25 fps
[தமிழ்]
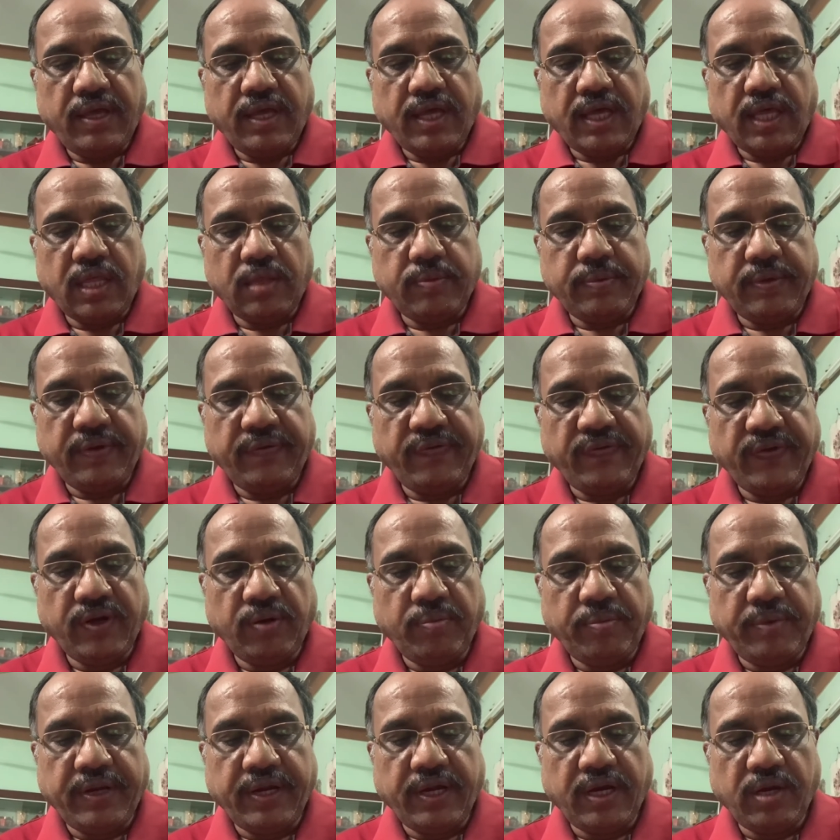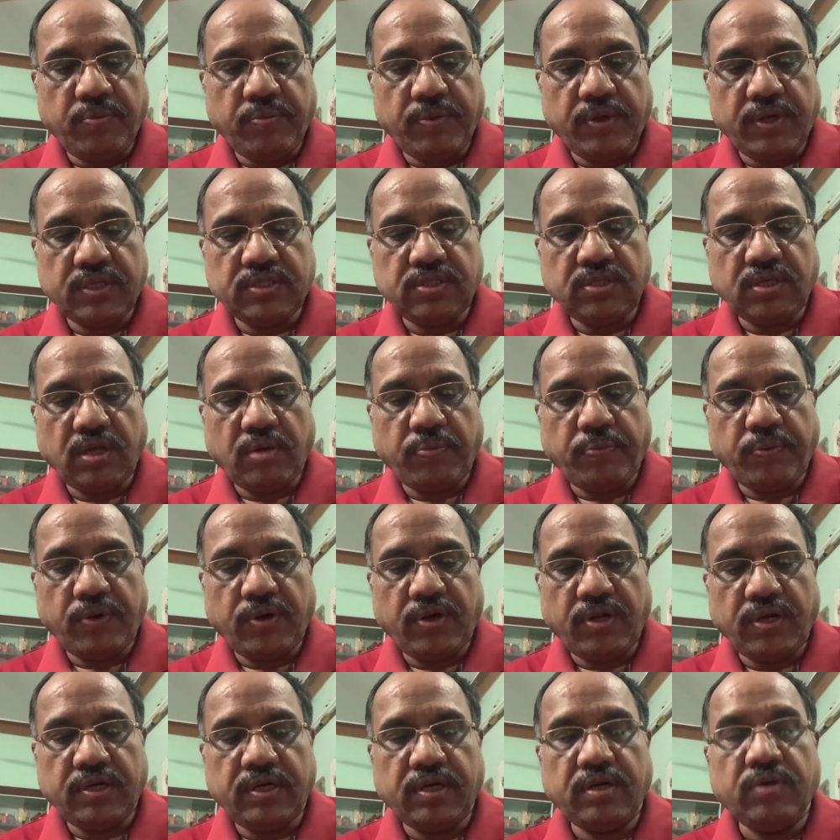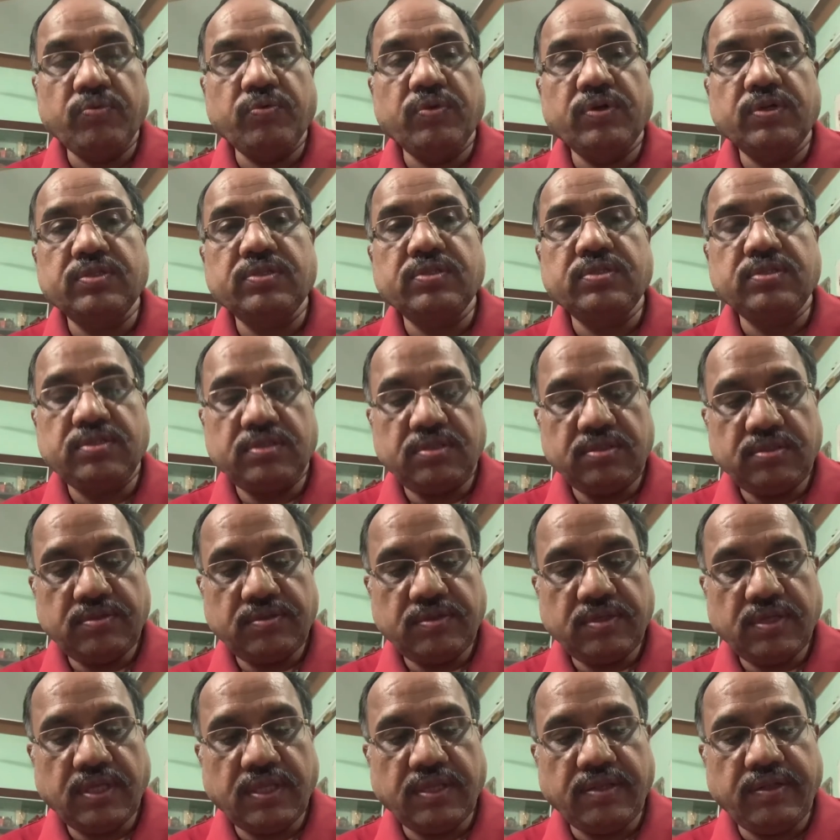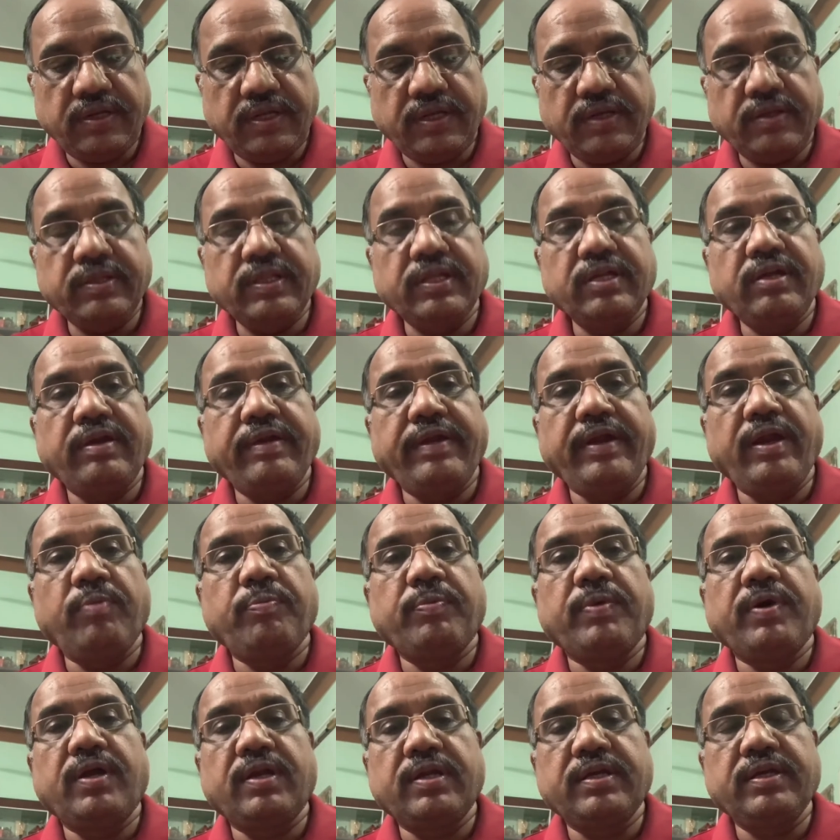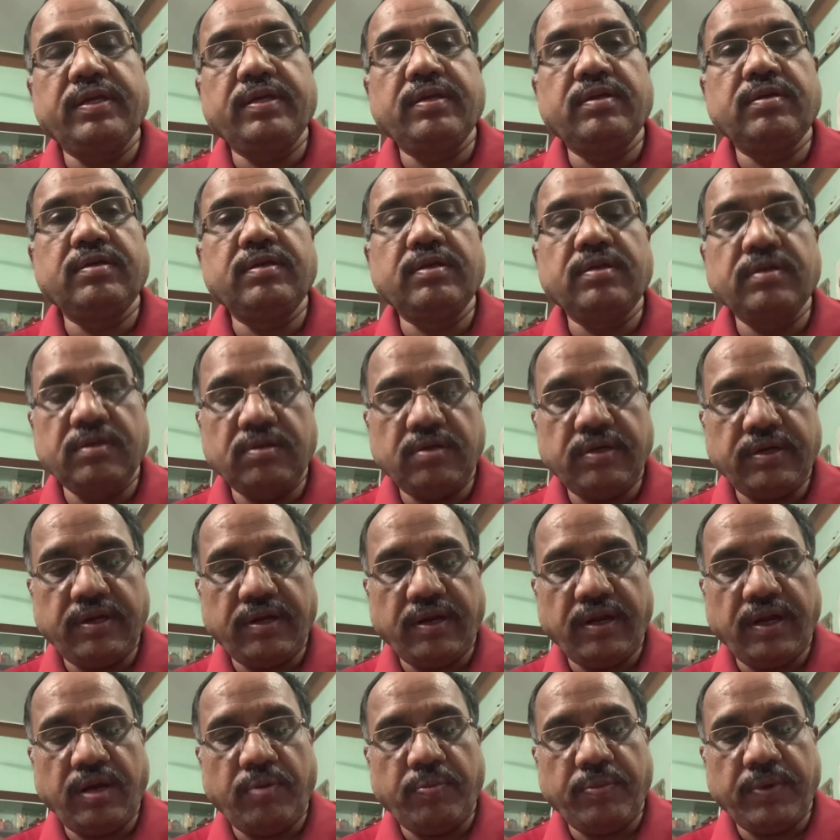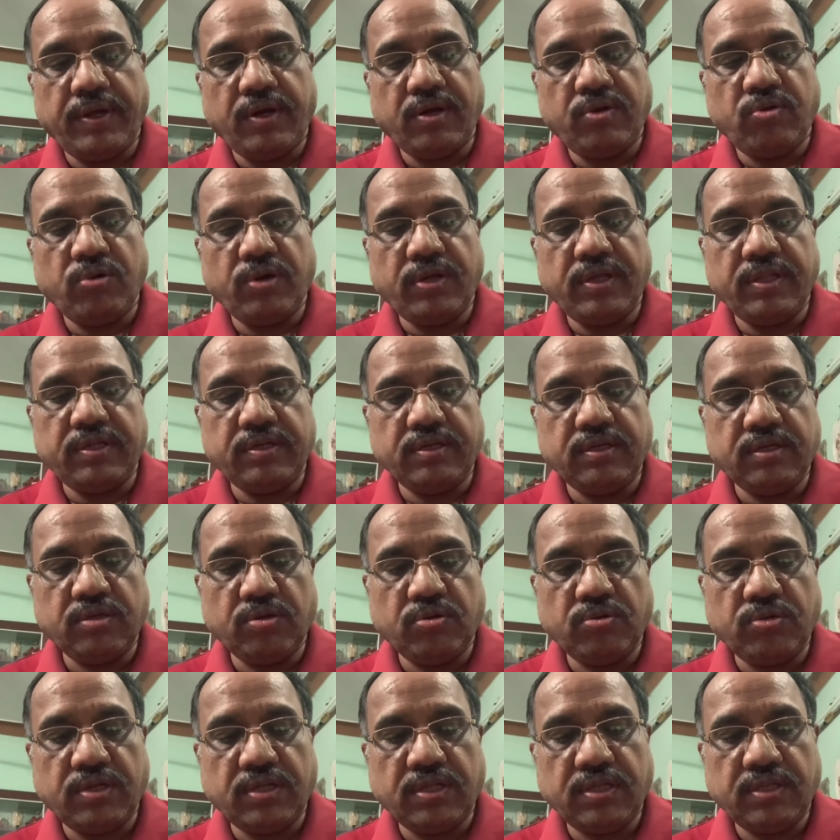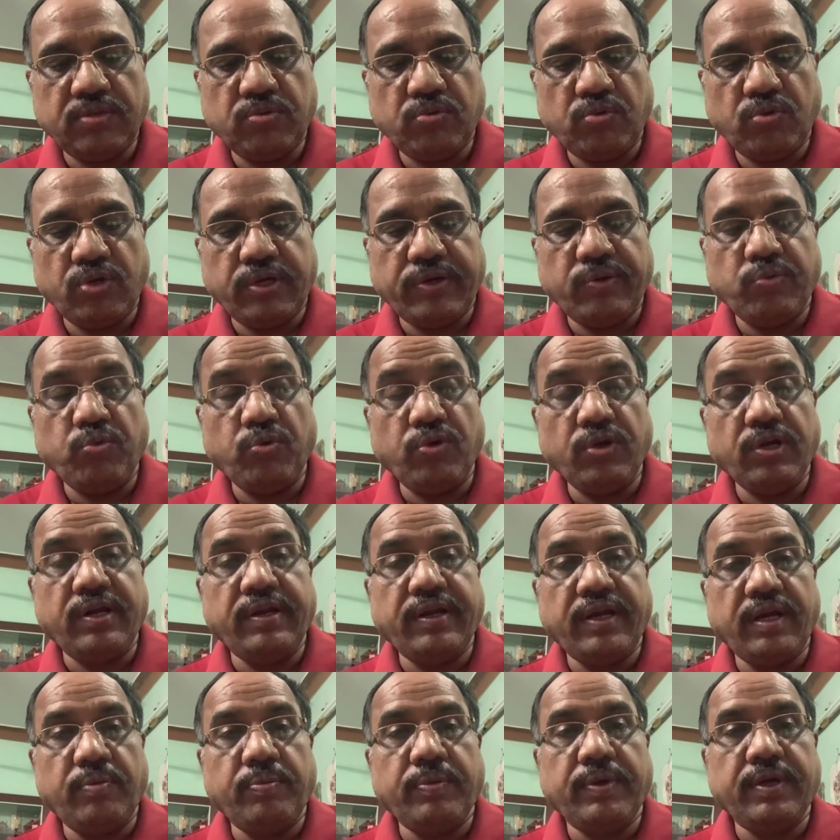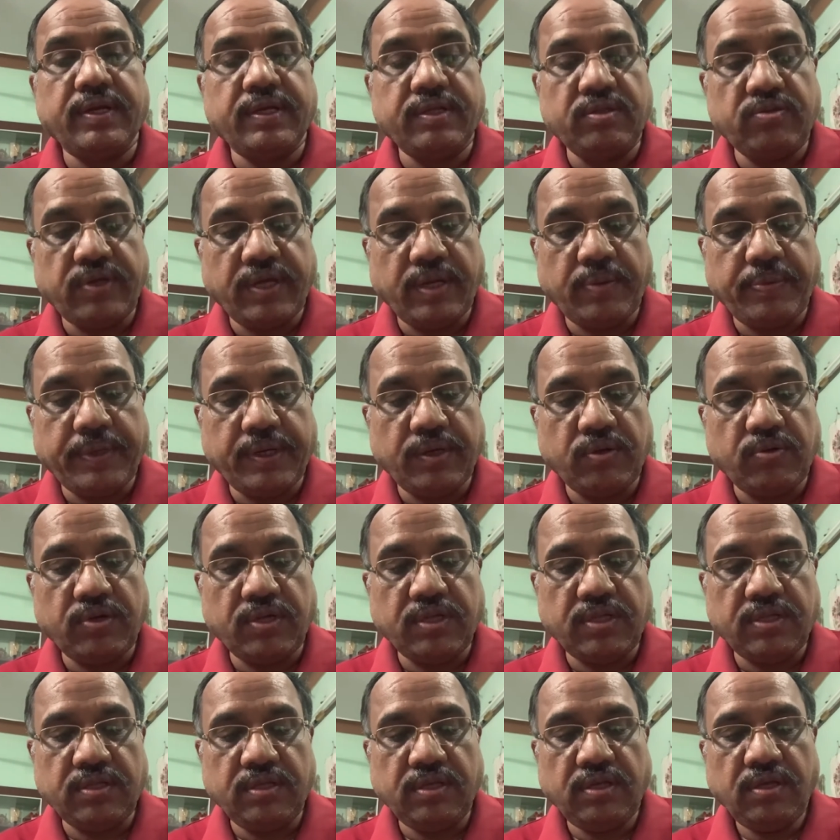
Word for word: அது மாதிரி ஃபில்ம் ட்ரேட்மார்க்ஸ் ஆர் ப்ரொடெக்டட் ஒர்க்ஸ் அதாவது நீங்கள் எதாவது ட்ரேட்மார்க் ட்ரேட்மார்க் கூட அதை எடுக்கக்கூடாது உங்கள் உங்கள் ட்ரேட்மார்க் எதுவும் ஆட் பண்ணக்கூடாது